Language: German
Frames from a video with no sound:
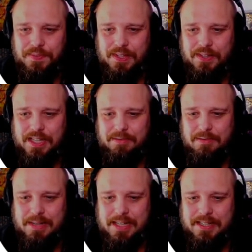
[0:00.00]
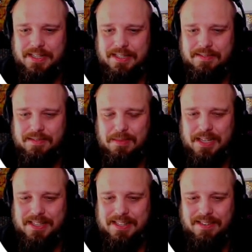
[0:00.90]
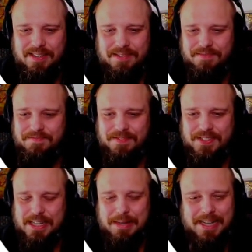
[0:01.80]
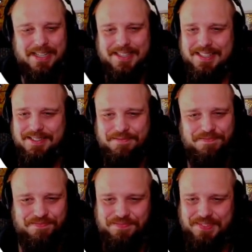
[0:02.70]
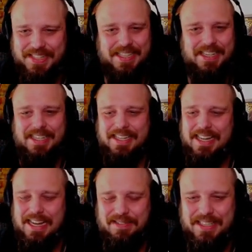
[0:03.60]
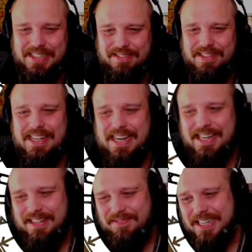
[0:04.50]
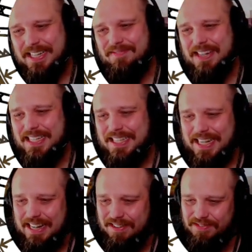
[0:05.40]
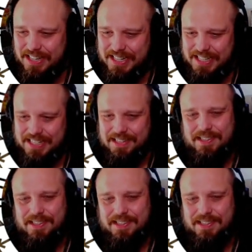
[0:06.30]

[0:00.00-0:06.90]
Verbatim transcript: Okay, wir machen's. Wir machen's, Leute. Ich hab Angst. Aber ey, wenn, wenn nicht er, wer dann?